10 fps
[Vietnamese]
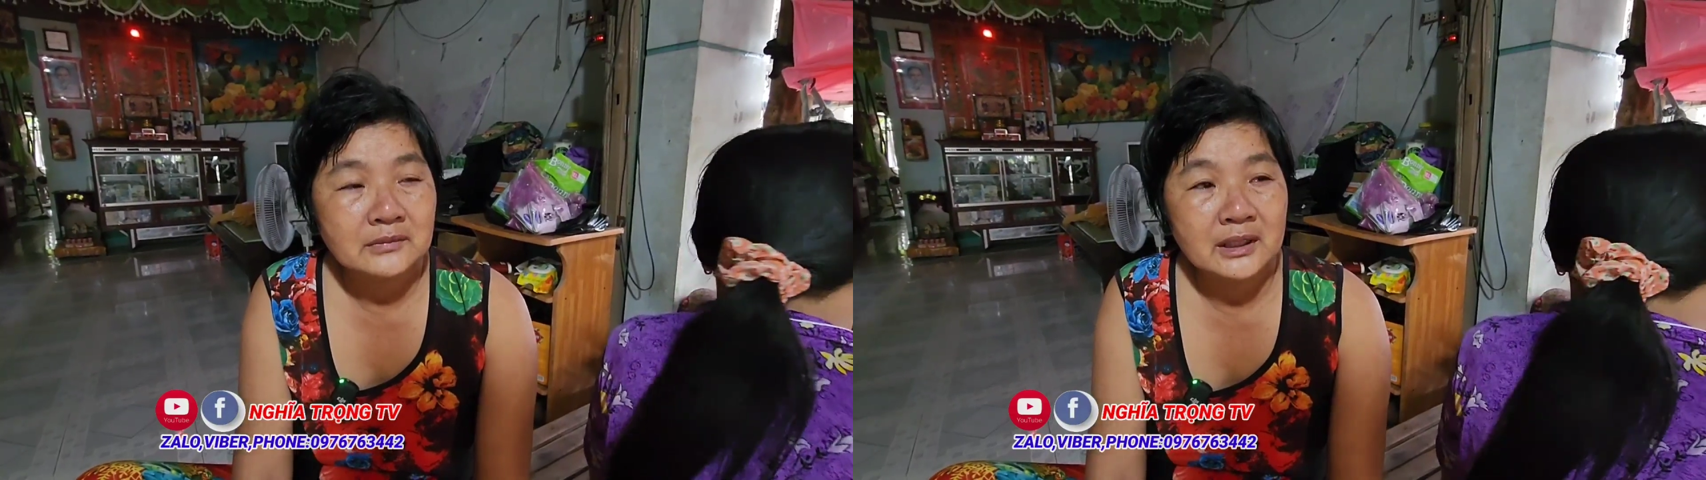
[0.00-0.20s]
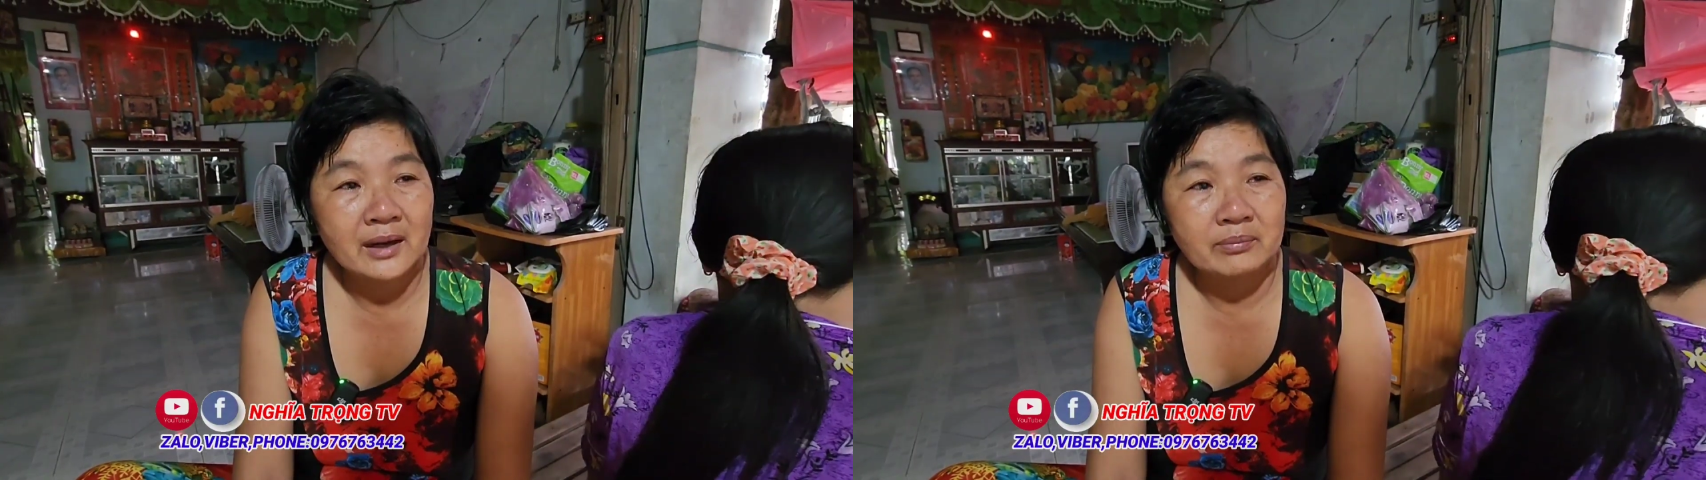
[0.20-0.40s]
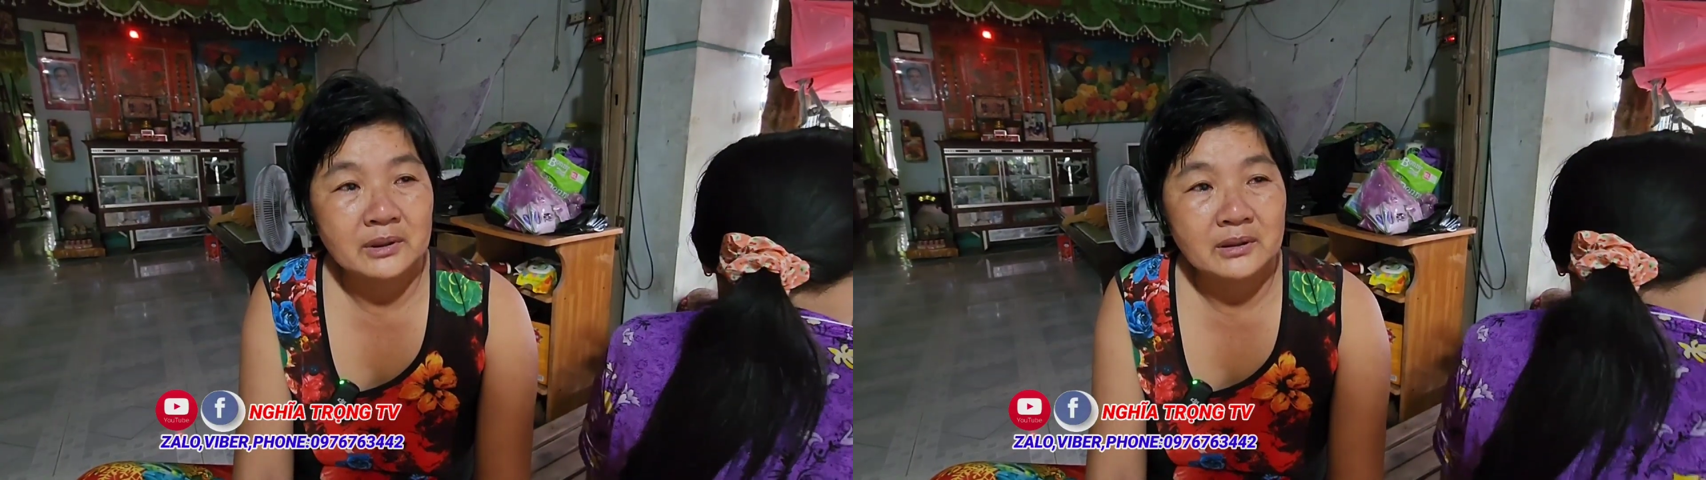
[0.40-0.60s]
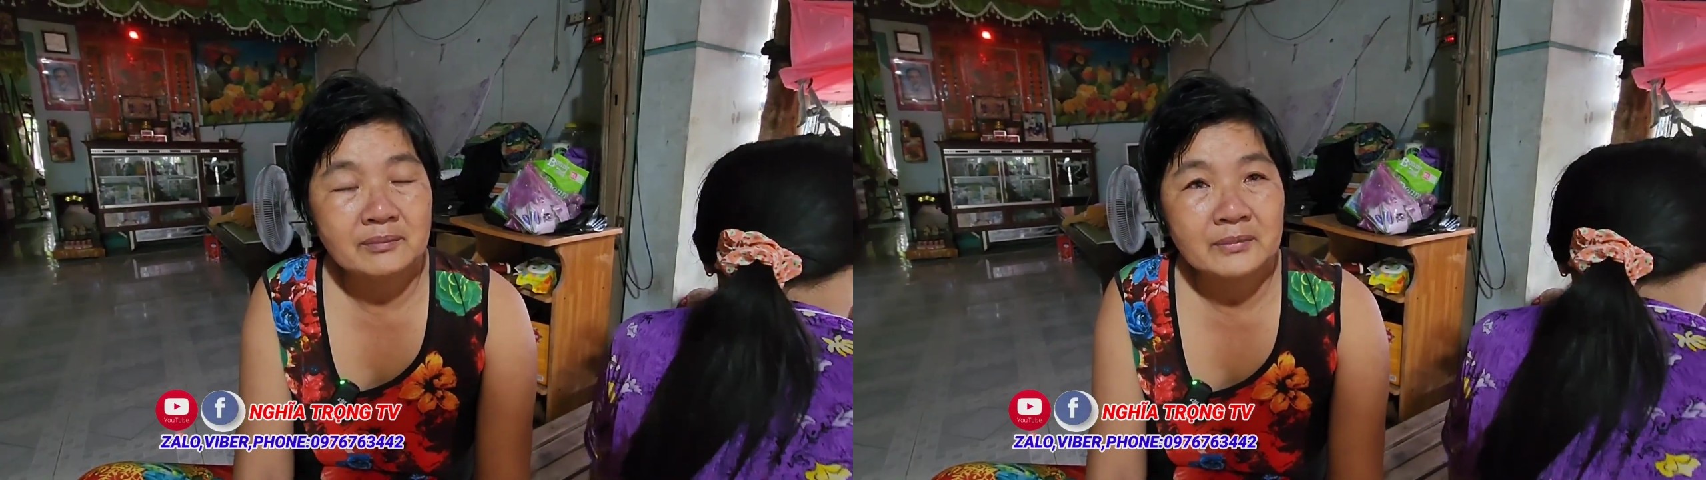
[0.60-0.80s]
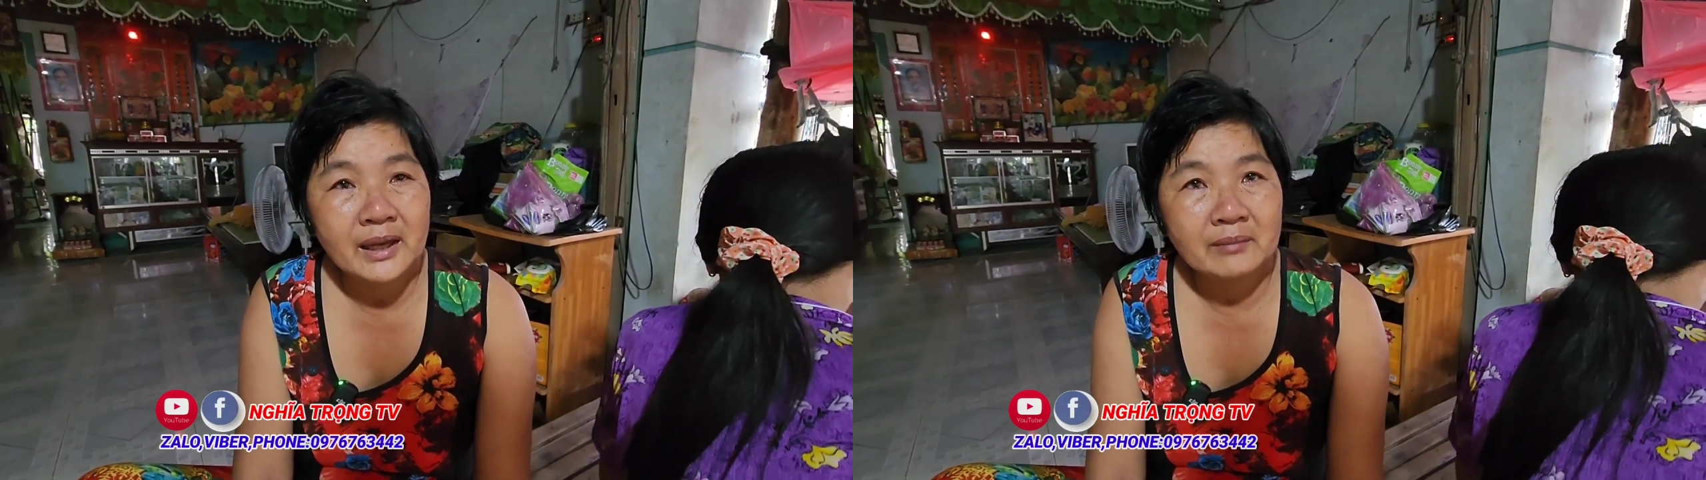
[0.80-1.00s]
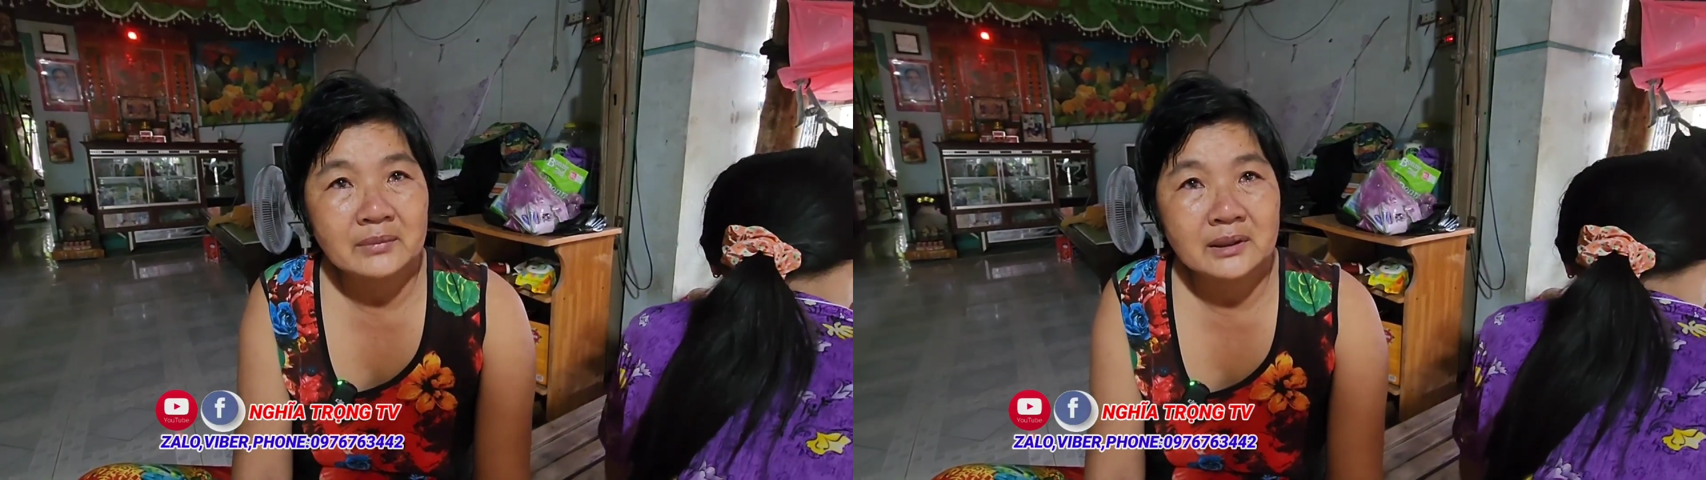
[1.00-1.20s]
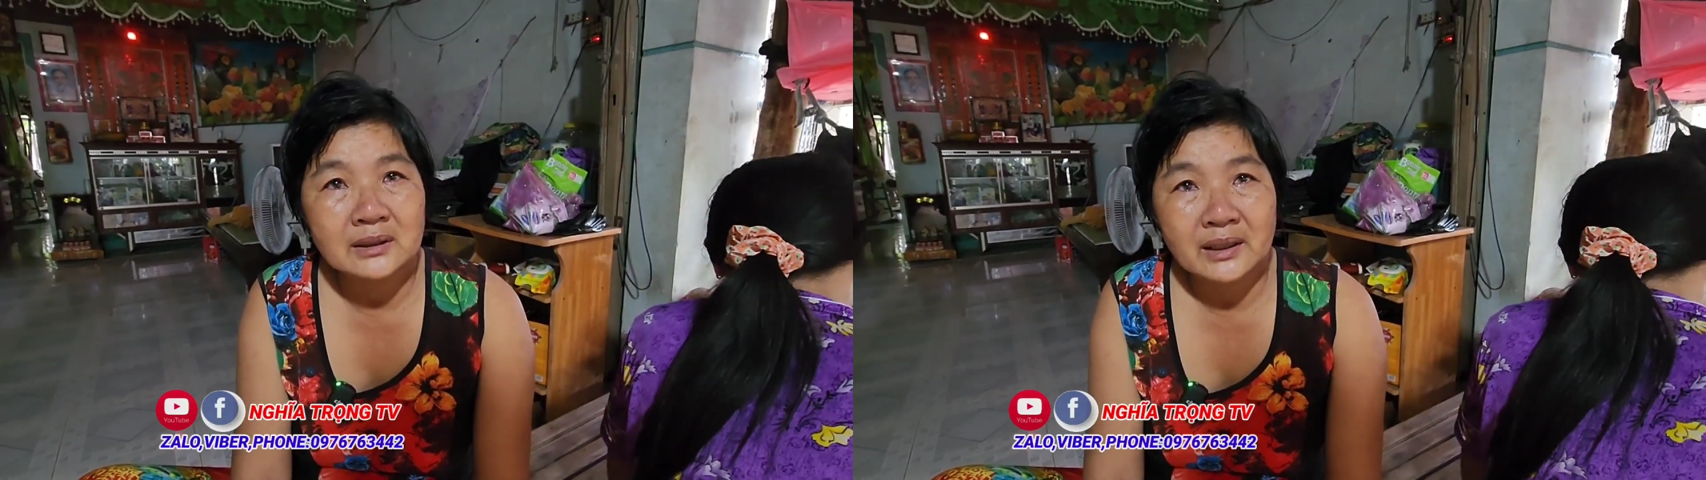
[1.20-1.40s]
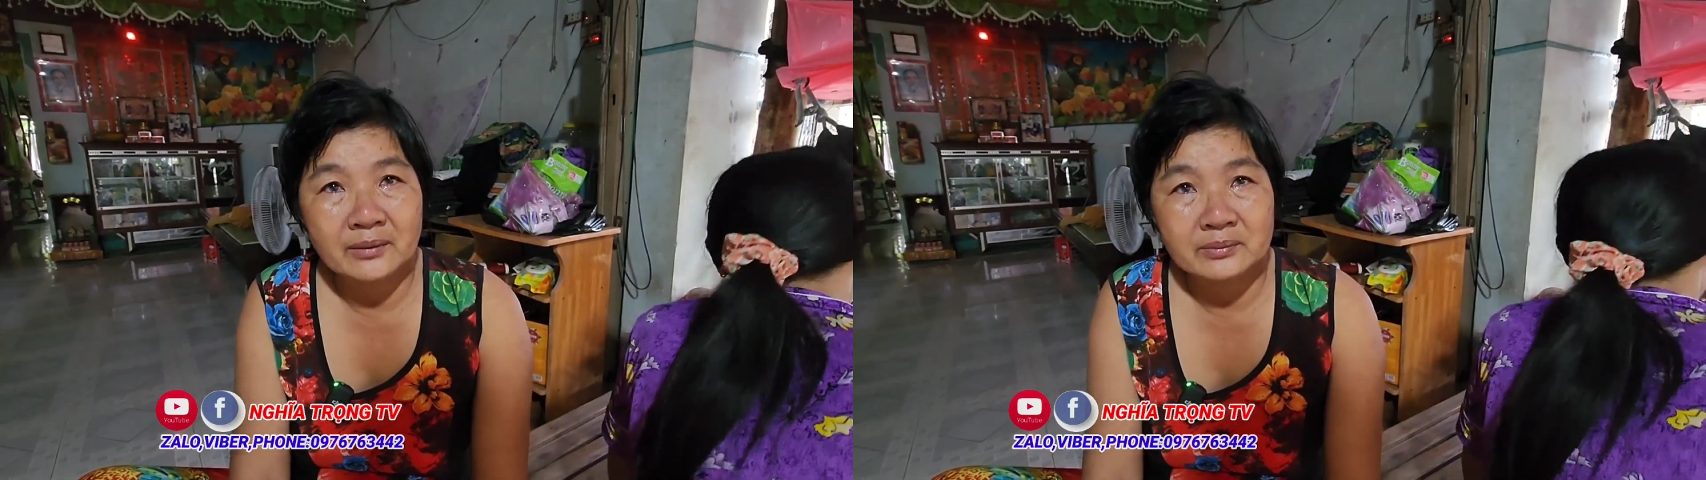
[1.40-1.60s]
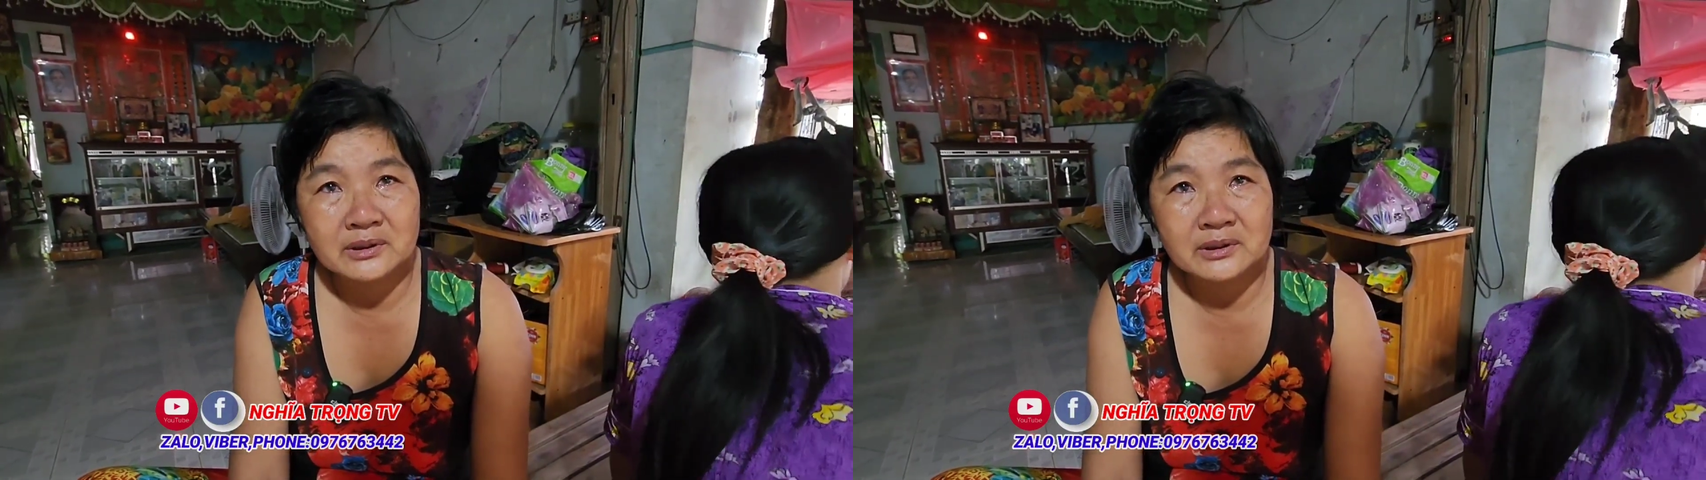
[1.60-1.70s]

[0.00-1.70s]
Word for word: đi học được lớp 8 mà đi học